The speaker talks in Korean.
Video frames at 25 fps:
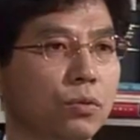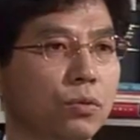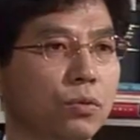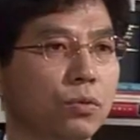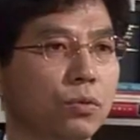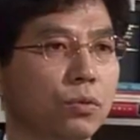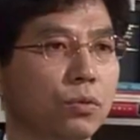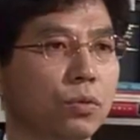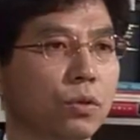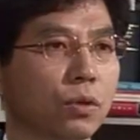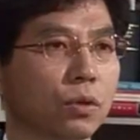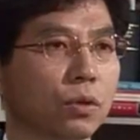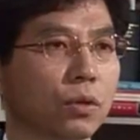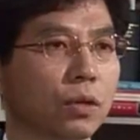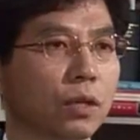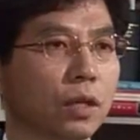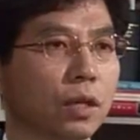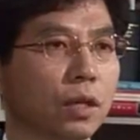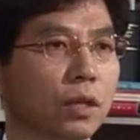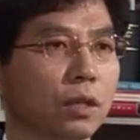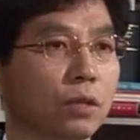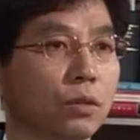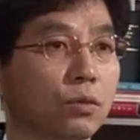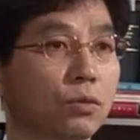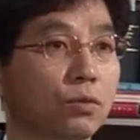두
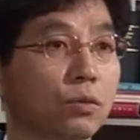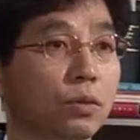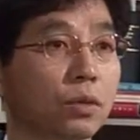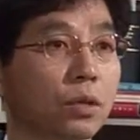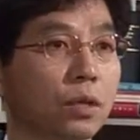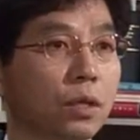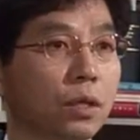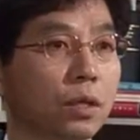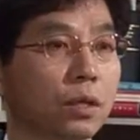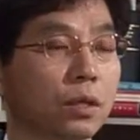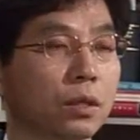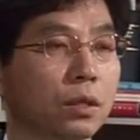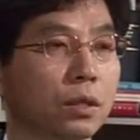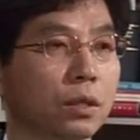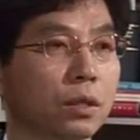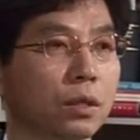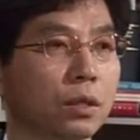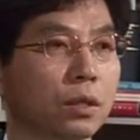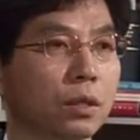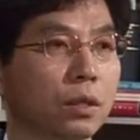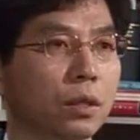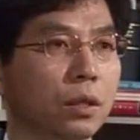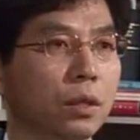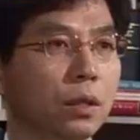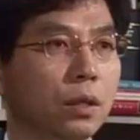정당이
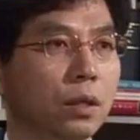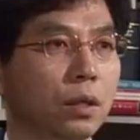국사를